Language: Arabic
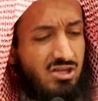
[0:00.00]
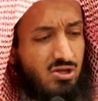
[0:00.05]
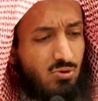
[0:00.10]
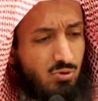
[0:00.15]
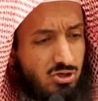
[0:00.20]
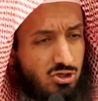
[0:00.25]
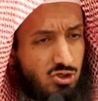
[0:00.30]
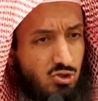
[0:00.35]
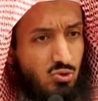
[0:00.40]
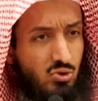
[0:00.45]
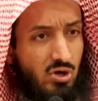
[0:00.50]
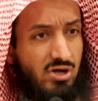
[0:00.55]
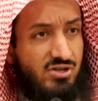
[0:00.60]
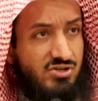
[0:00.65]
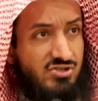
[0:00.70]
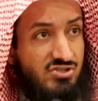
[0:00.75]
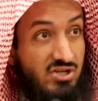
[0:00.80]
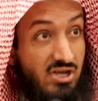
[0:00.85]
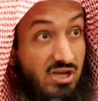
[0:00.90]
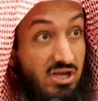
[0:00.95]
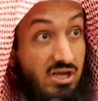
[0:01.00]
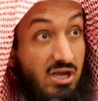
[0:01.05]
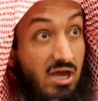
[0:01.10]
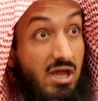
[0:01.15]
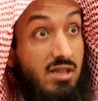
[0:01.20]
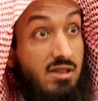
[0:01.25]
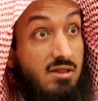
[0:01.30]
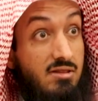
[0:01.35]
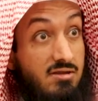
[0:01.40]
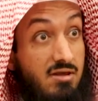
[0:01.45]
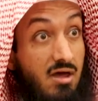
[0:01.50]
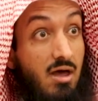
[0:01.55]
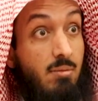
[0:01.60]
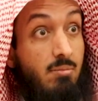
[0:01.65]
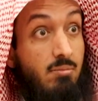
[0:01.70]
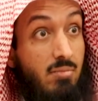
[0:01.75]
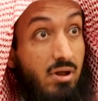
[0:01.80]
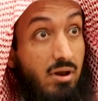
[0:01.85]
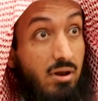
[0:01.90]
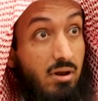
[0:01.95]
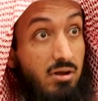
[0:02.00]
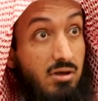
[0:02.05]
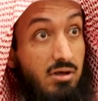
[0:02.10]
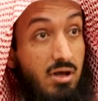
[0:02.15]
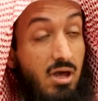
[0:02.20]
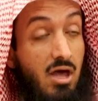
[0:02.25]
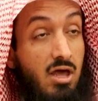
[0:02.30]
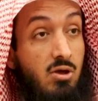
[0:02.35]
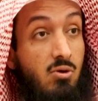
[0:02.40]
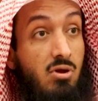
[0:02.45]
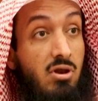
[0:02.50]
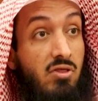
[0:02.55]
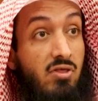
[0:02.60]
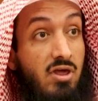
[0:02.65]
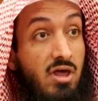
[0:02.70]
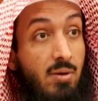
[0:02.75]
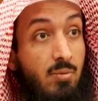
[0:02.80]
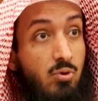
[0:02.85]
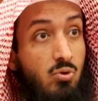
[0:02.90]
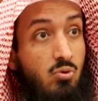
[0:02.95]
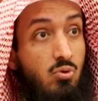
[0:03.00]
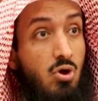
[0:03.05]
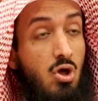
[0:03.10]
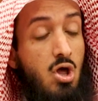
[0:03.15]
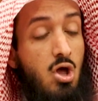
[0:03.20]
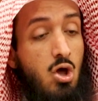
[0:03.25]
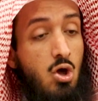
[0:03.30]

توجها صحيحا تاما يا أيها الذين آمنوا